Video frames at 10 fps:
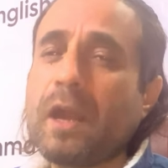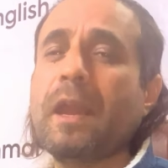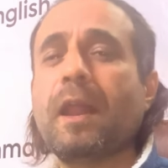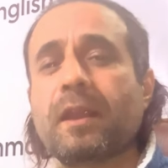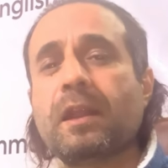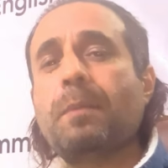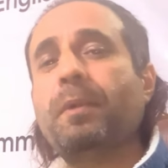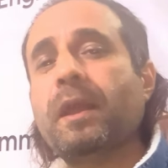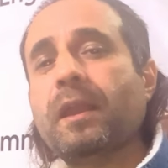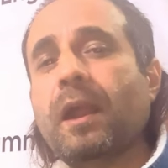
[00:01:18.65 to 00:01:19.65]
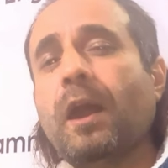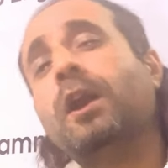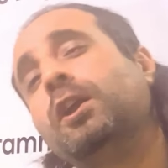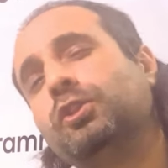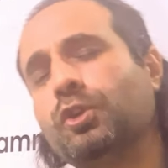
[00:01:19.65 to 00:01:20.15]
ख्याल रखना पड़ेगा
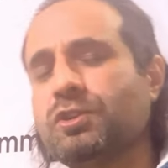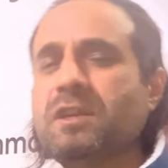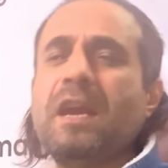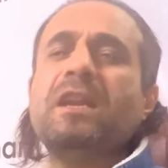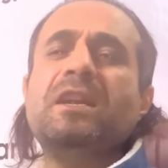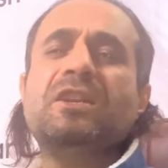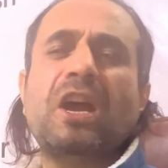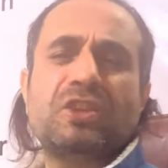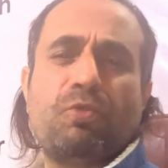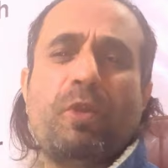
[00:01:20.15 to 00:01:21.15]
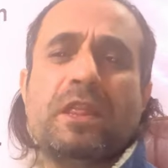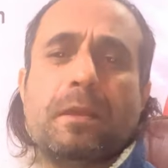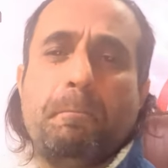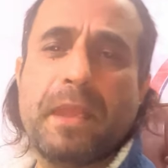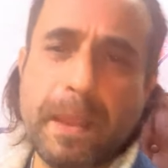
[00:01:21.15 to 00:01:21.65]
तो स्टे इन टच विद
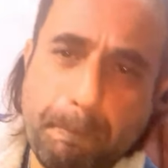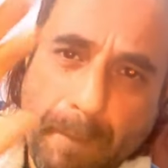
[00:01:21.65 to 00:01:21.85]
मी